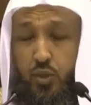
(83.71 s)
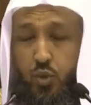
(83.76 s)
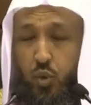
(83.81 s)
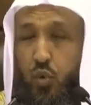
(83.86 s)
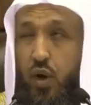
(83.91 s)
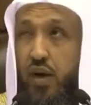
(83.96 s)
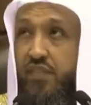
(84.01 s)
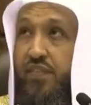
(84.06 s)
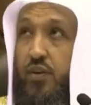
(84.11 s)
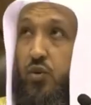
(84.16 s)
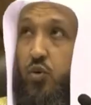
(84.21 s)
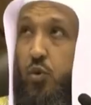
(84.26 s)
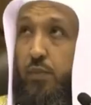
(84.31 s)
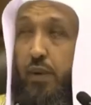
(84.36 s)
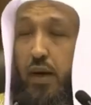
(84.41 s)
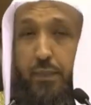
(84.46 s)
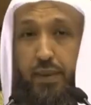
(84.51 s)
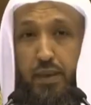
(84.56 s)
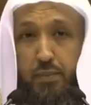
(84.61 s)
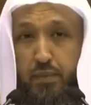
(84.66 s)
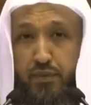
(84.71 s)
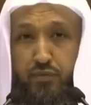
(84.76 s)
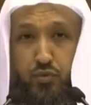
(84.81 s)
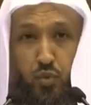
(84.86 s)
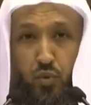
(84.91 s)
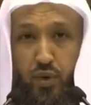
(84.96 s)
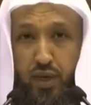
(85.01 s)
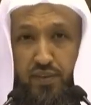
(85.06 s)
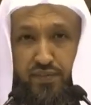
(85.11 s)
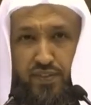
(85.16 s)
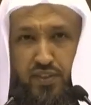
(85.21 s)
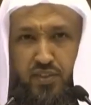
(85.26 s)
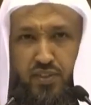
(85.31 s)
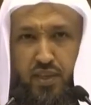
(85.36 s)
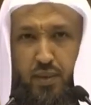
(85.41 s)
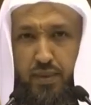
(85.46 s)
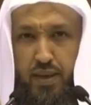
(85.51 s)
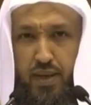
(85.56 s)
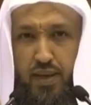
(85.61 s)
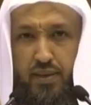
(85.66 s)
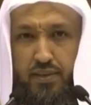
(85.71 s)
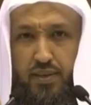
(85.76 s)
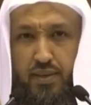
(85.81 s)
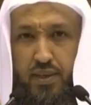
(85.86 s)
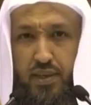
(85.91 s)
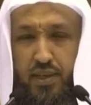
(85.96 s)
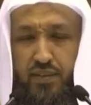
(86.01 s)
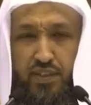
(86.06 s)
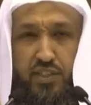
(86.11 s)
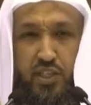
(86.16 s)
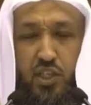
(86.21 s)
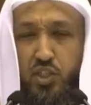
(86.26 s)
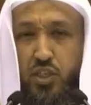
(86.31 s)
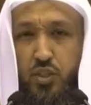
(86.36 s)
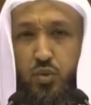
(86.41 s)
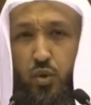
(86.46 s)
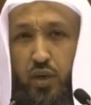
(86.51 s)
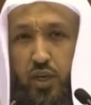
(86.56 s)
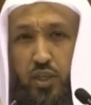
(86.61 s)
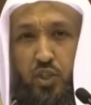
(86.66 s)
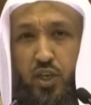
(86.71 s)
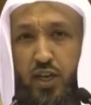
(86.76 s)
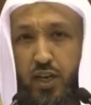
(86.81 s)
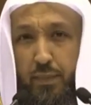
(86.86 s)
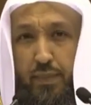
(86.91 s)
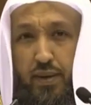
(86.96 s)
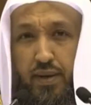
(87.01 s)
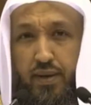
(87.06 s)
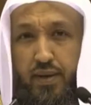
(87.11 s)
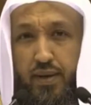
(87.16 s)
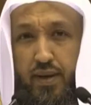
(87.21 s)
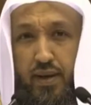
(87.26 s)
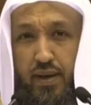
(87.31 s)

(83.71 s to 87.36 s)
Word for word: توافق بابا مفتوحا في السماء فتجد إجابة